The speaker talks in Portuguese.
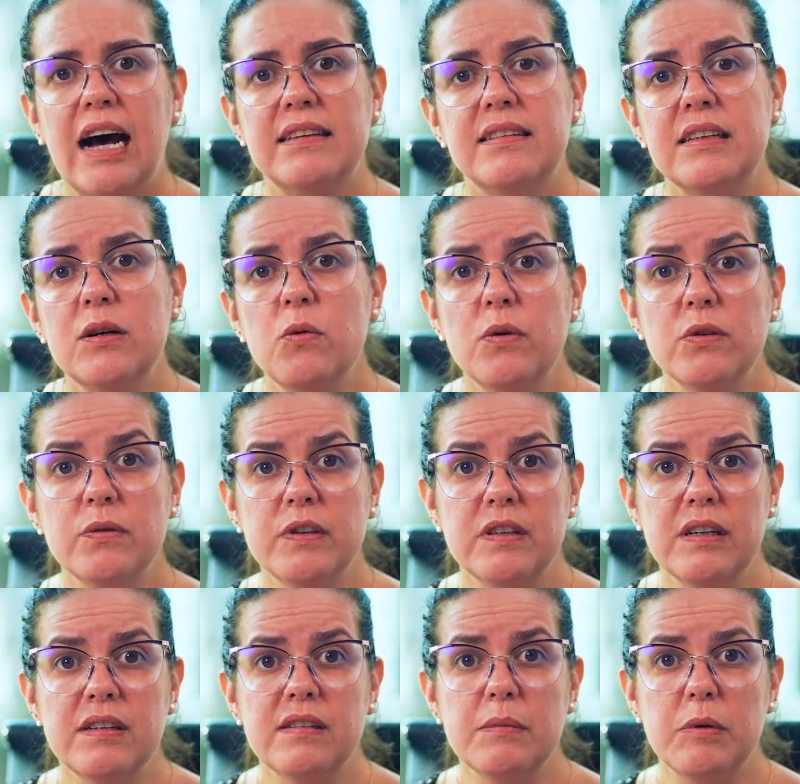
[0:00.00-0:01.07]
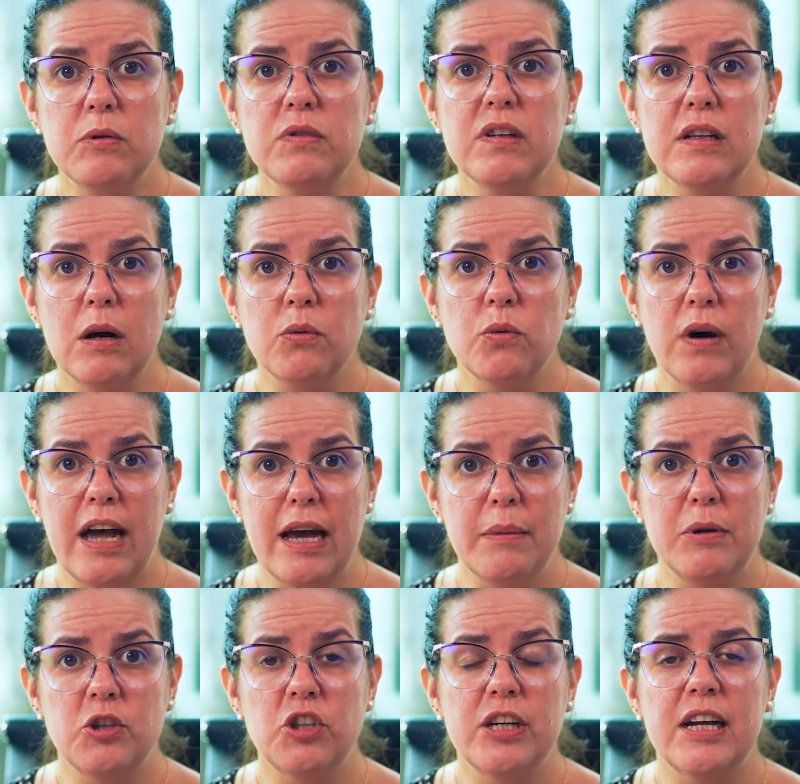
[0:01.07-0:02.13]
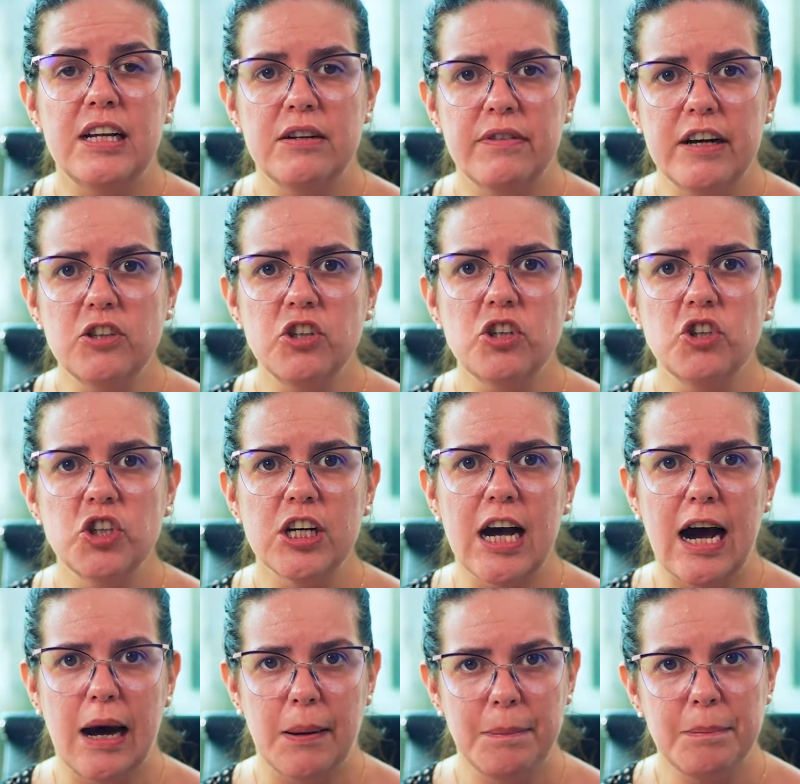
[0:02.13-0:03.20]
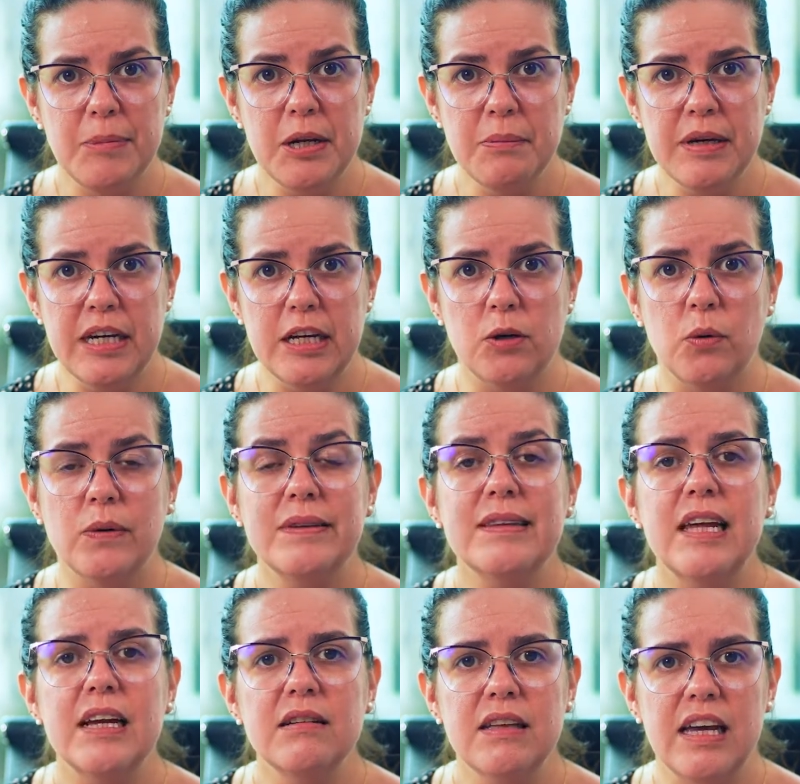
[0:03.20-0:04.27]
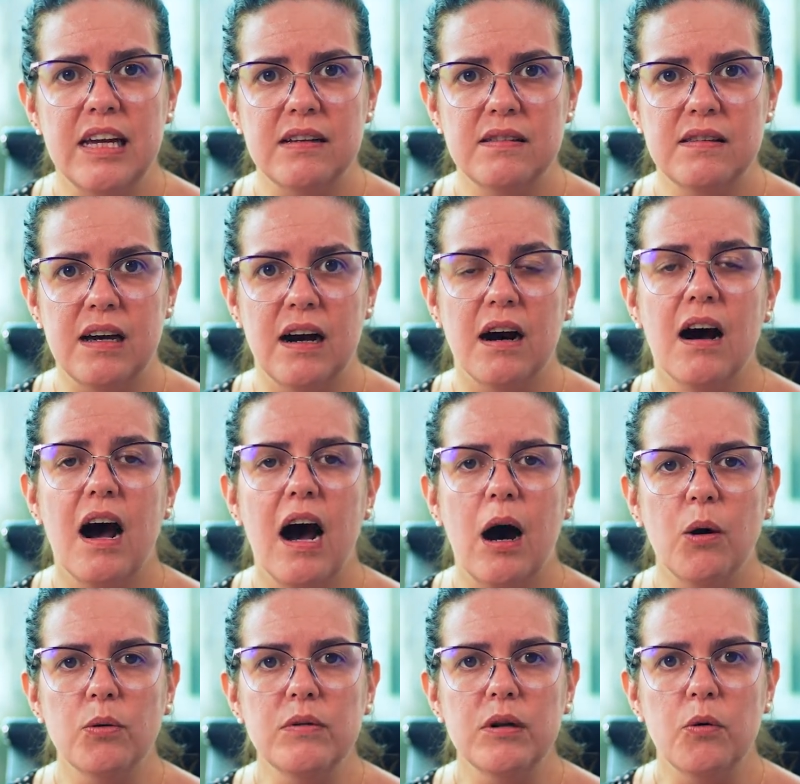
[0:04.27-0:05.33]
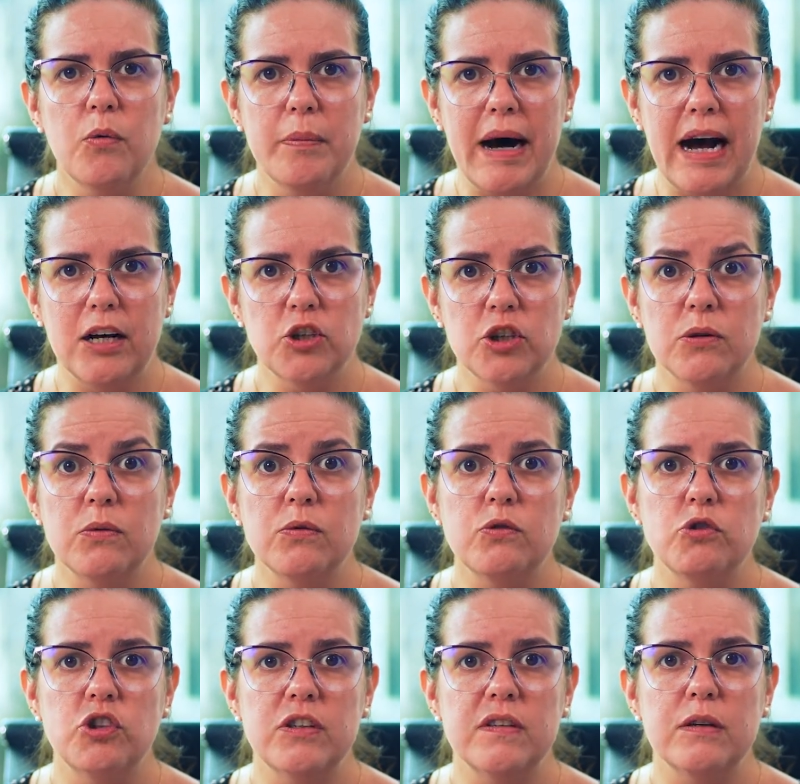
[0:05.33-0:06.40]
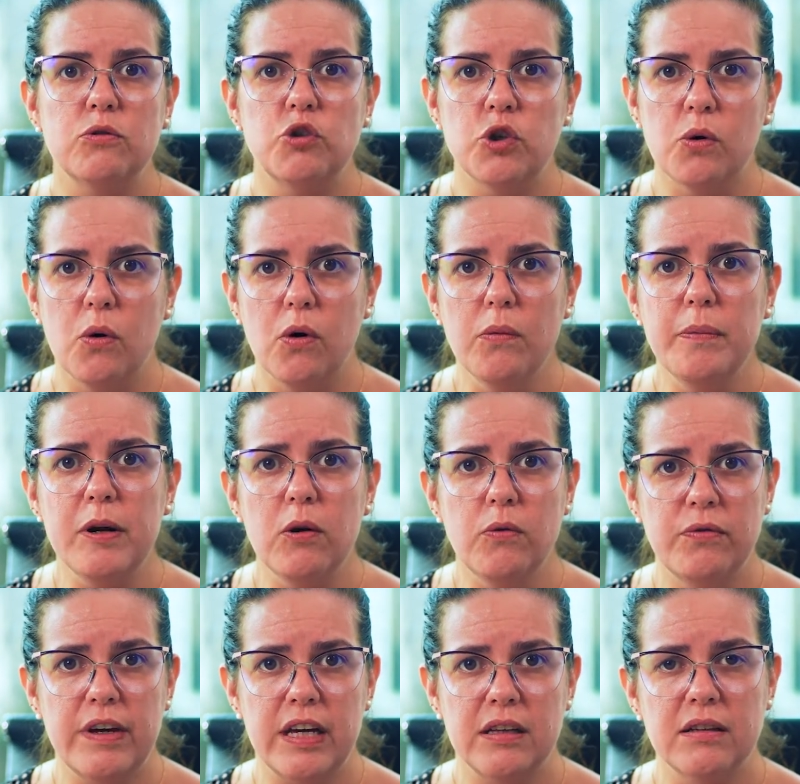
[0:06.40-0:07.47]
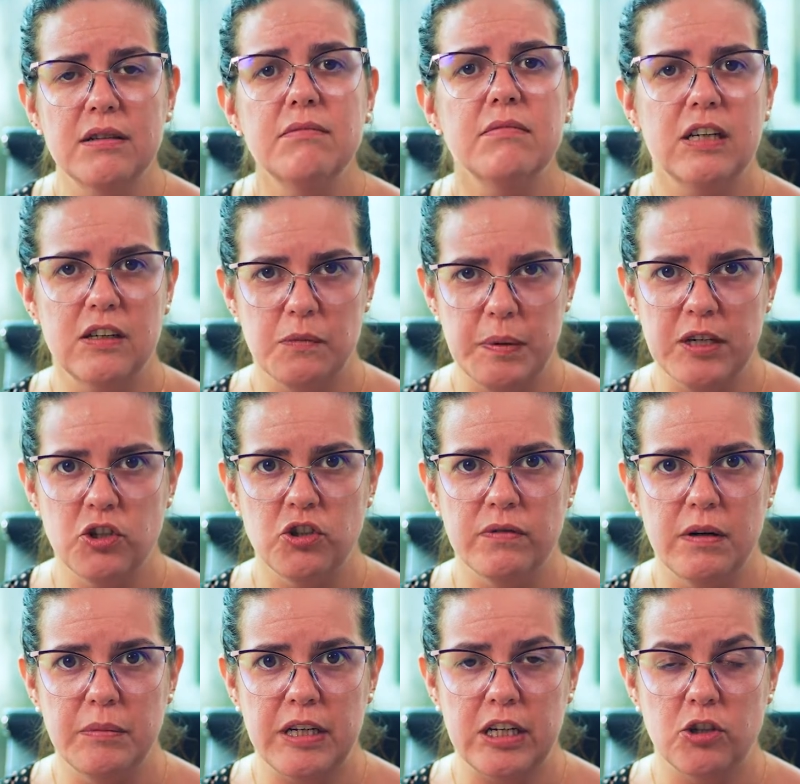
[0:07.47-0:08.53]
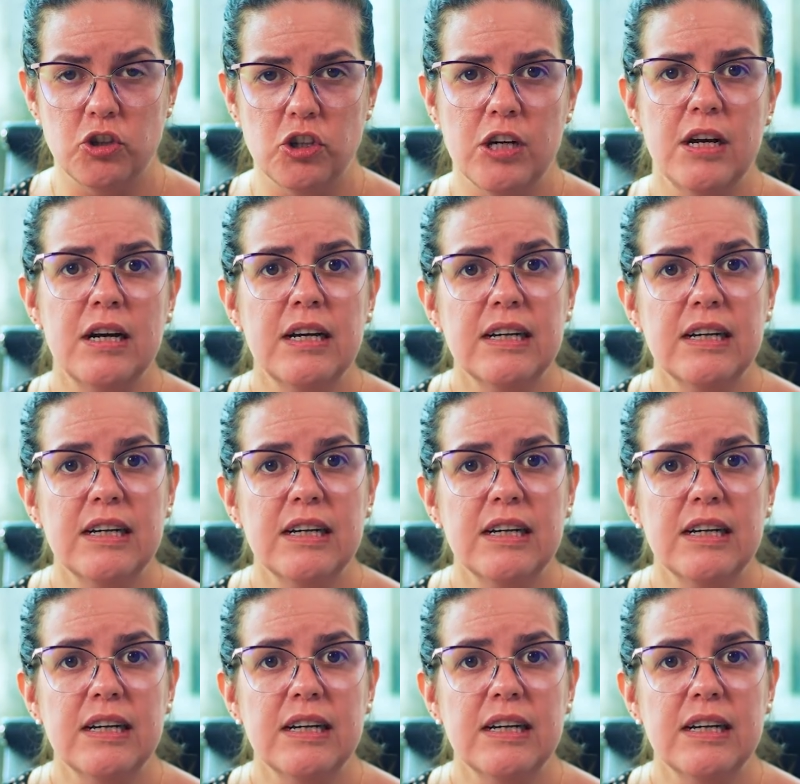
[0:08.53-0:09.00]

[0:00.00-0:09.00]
Assim, quando você receber um sinal do Revit, ele vai te indicar, primeiro, tendência alta ou baixa com sugestão de compra ou venda, respectivamente.